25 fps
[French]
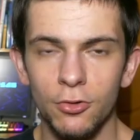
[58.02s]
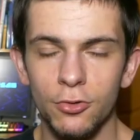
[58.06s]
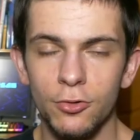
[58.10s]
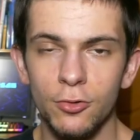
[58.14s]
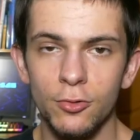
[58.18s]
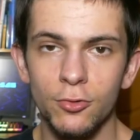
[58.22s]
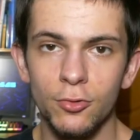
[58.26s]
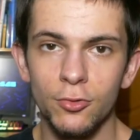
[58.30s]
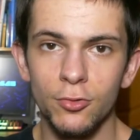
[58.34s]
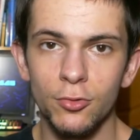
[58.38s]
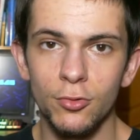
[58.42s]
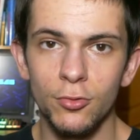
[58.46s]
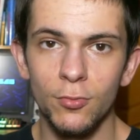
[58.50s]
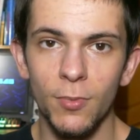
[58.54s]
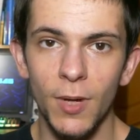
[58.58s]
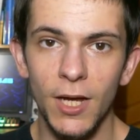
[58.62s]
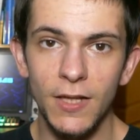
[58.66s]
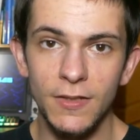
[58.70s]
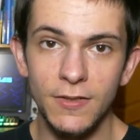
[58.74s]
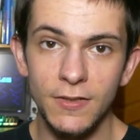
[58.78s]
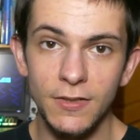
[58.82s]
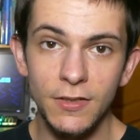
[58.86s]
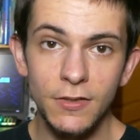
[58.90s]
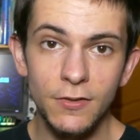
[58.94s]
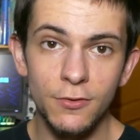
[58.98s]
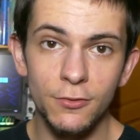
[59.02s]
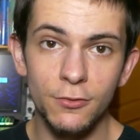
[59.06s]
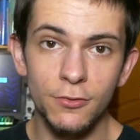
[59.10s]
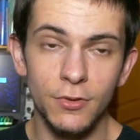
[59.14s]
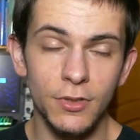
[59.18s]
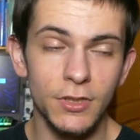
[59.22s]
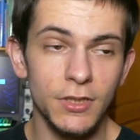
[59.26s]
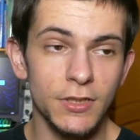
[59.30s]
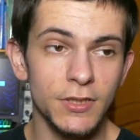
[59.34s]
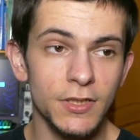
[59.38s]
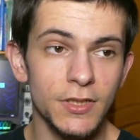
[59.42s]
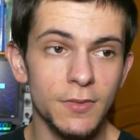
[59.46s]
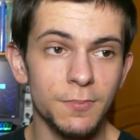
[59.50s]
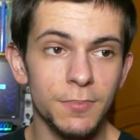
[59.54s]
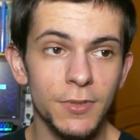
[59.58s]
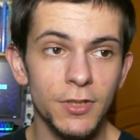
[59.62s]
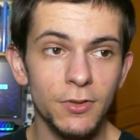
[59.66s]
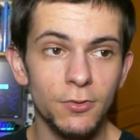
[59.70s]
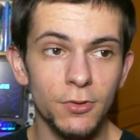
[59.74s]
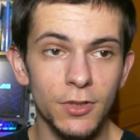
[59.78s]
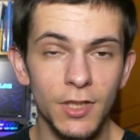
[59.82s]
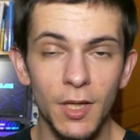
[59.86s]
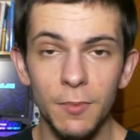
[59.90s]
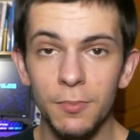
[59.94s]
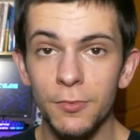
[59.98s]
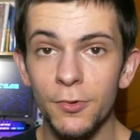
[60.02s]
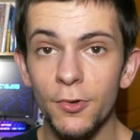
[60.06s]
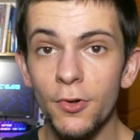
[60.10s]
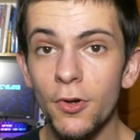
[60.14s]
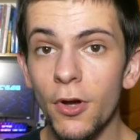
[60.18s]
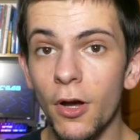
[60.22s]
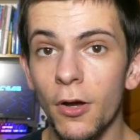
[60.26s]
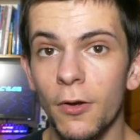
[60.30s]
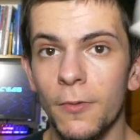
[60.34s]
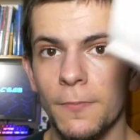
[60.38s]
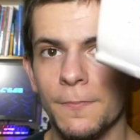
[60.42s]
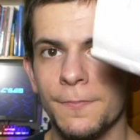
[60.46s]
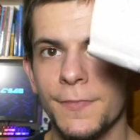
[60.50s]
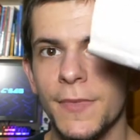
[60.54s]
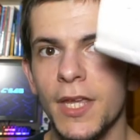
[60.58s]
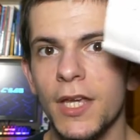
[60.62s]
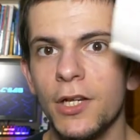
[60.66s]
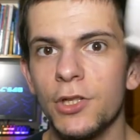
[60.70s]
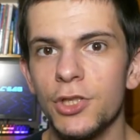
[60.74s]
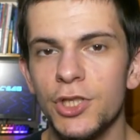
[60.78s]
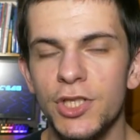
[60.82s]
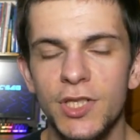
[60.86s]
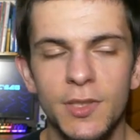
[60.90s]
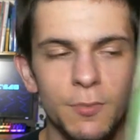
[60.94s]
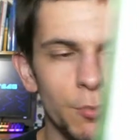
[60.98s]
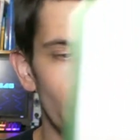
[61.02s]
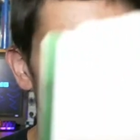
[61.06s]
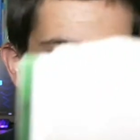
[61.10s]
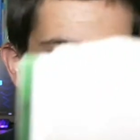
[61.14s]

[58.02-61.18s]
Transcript: ce bracelet serait équipé de capteurs, je lis mon